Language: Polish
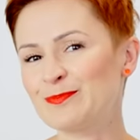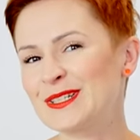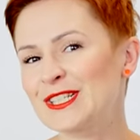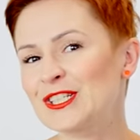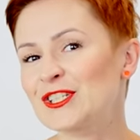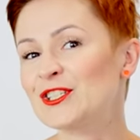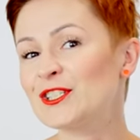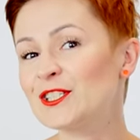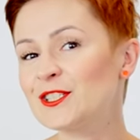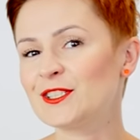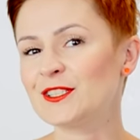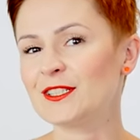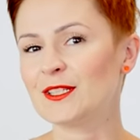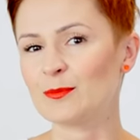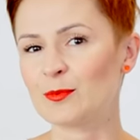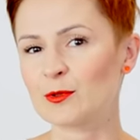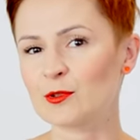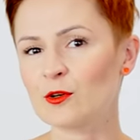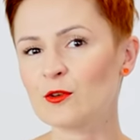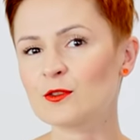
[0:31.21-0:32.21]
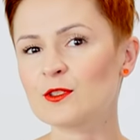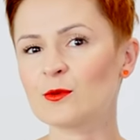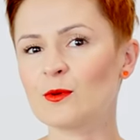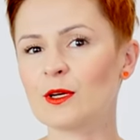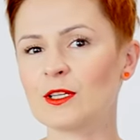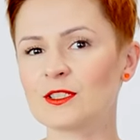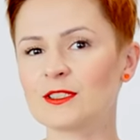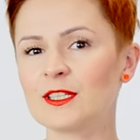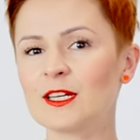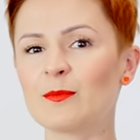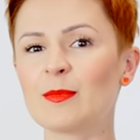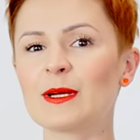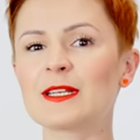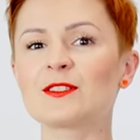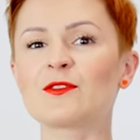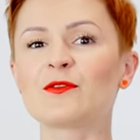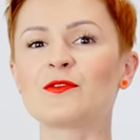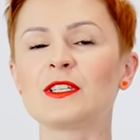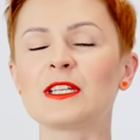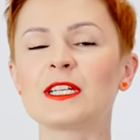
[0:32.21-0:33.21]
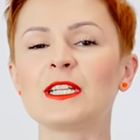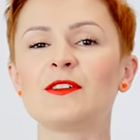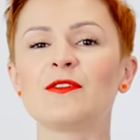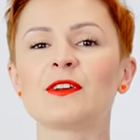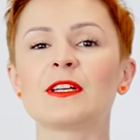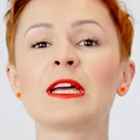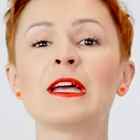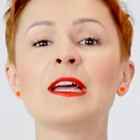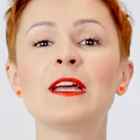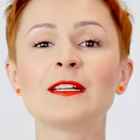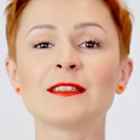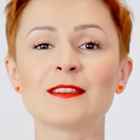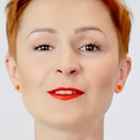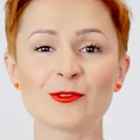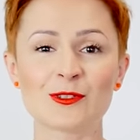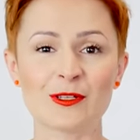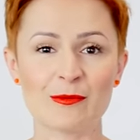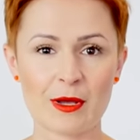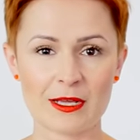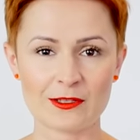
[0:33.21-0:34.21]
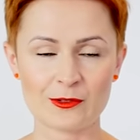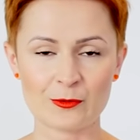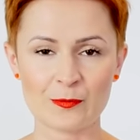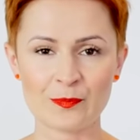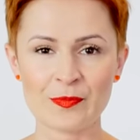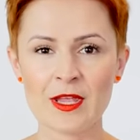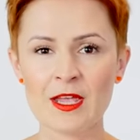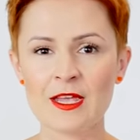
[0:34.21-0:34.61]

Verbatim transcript: mężczyźni nie podchodzą aż tak bardzo wnikliwie do tematu.